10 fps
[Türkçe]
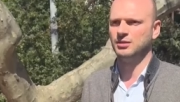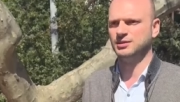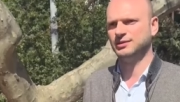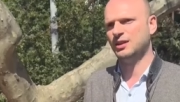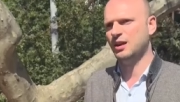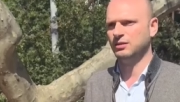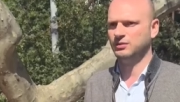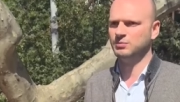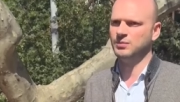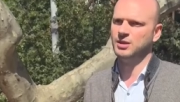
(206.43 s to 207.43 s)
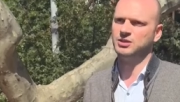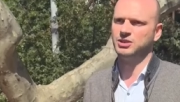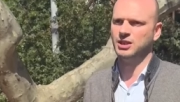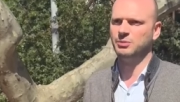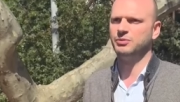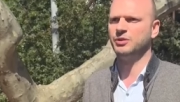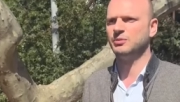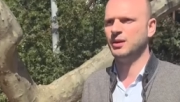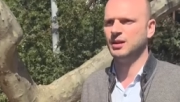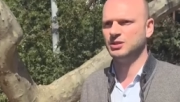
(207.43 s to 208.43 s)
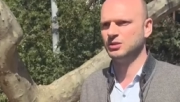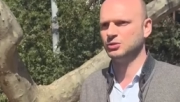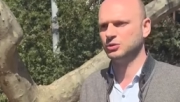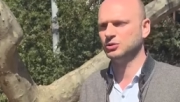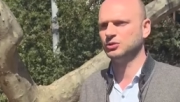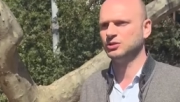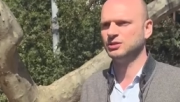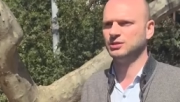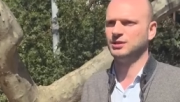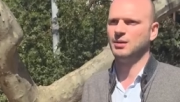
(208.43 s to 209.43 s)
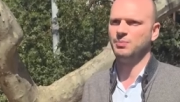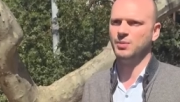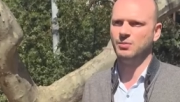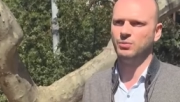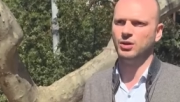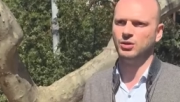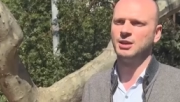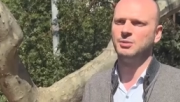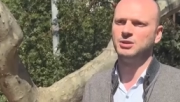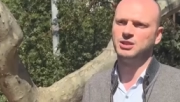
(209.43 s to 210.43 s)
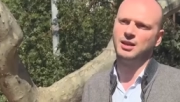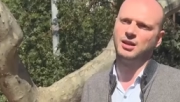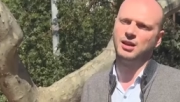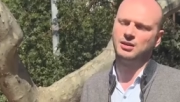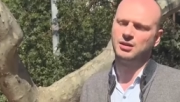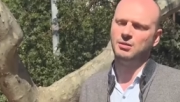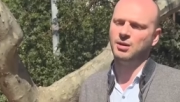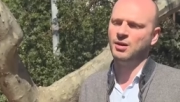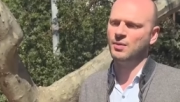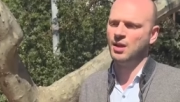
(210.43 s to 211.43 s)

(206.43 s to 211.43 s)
İsrail menşeli bir firmayla çalışıyorsunuz, yapmayın böyle gibi şeyler aldık ama